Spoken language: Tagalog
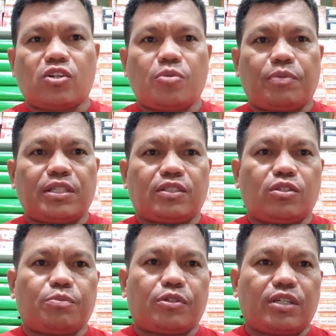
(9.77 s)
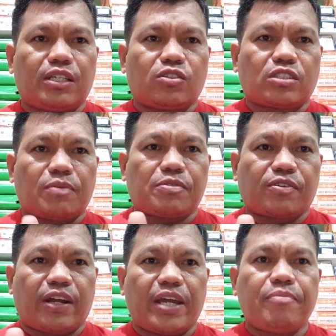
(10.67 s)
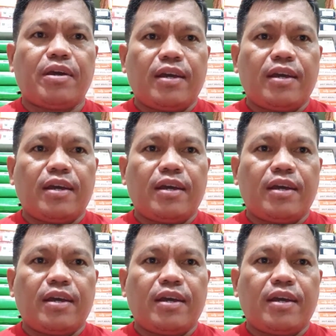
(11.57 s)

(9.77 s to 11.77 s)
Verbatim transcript: to, please don't forget to subscribe